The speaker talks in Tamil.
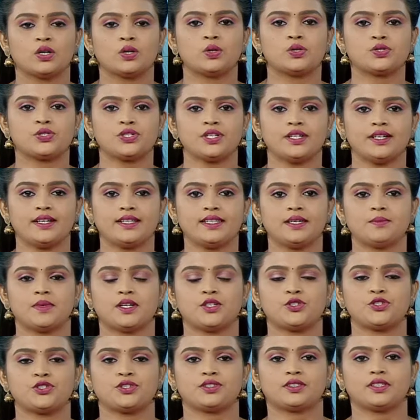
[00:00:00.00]

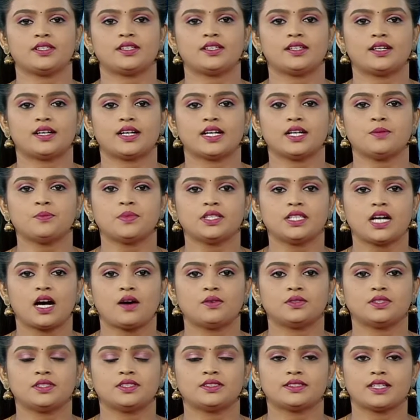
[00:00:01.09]
உச்சநீதிமன்றத்தில்
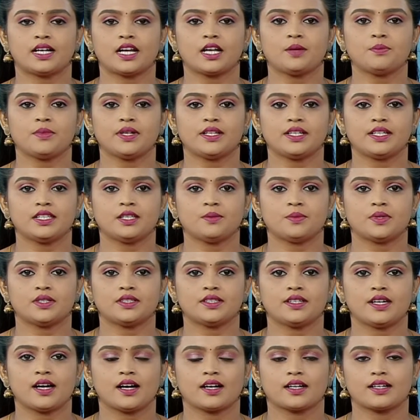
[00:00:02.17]
ஐம்பதாவது தலைமை
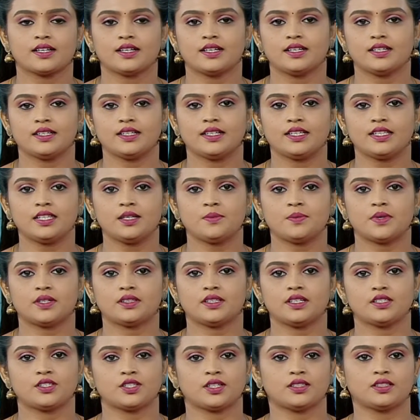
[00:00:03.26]
நீதிபதியாக
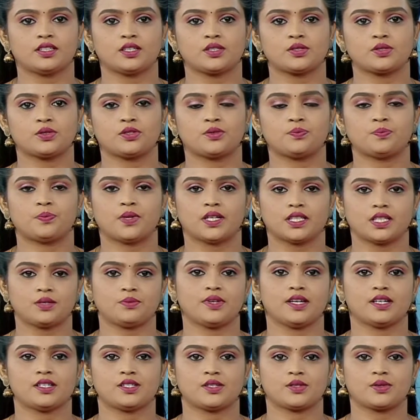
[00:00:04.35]
நீதிபதி சந்திரசூட்
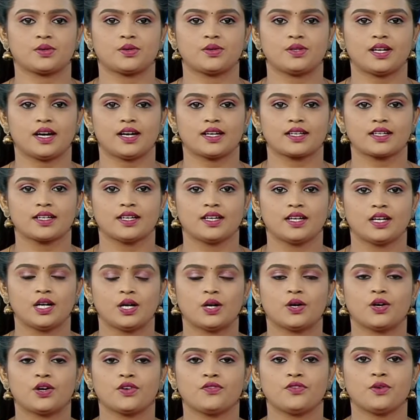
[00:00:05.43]
பதவியேற்றுக் கொண்டார்
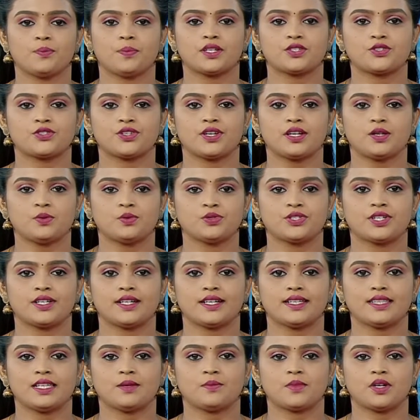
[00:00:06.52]
ஓய்வு பெற்ற
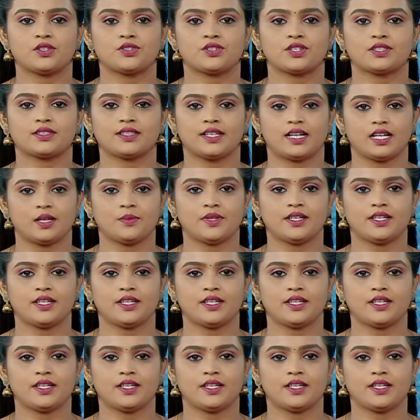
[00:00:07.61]
உச்சநீதிமன்ற தலைமை